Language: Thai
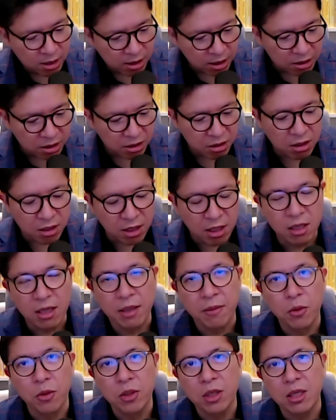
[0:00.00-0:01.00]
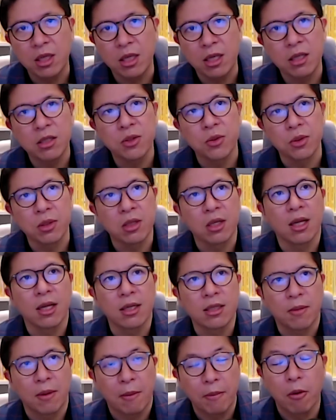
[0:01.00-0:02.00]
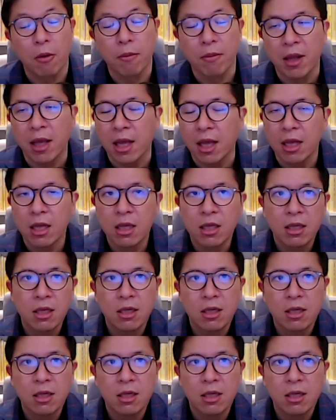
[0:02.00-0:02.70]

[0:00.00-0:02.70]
หนังสือนี่คืออินพุตที่ดีที่สุดนะฮะสำหรับผมนะฮะ